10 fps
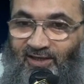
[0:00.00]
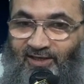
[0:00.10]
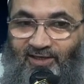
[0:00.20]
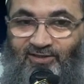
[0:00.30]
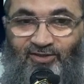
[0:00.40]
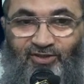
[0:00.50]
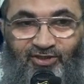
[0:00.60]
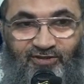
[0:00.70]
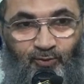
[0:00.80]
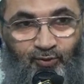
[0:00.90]
التي
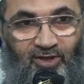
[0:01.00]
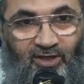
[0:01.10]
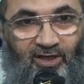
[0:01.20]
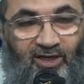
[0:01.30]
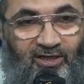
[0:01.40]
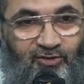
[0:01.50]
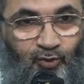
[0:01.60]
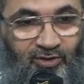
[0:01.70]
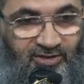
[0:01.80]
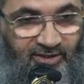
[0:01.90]
حزبنا أحد
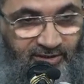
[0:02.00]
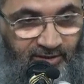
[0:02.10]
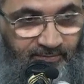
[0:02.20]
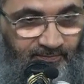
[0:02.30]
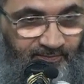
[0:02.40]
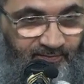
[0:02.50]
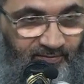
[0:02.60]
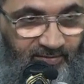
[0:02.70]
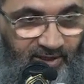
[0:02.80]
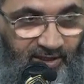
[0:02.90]
أركانها
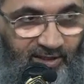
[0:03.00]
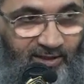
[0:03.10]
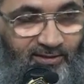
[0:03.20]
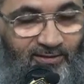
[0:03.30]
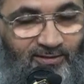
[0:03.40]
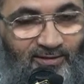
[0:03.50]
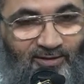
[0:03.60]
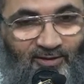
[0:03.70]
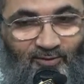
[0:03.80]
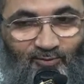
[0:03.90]
الآن
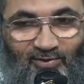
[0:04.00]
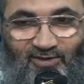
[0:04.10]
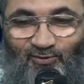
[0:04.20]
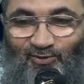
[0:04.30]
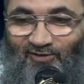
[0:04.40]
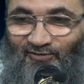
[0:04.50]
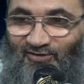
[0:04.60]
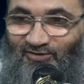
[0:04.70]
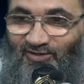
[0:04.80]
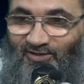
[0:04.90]
بعض
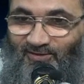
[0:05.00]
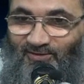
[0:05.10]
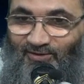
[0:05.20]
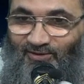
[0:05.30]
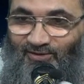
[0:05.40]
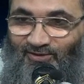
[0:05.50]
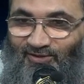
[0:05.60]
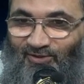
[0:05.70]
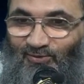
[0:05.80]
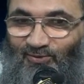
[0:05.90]
الأفاضل
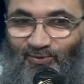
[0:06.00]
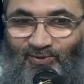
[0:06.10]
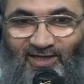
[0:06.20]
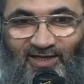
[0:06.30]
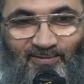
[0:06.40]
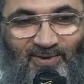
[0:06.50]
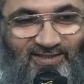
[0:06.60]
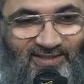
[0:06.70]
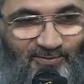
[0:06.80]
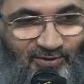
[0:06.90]
يقولون لا
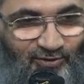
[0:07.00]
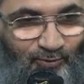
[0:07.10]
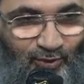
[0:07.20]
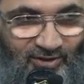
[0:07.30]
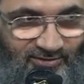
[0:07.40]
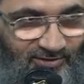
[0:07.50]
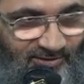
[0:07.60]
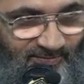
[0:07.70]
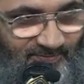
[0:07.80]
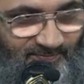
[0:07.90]
بأس بالديمقراطية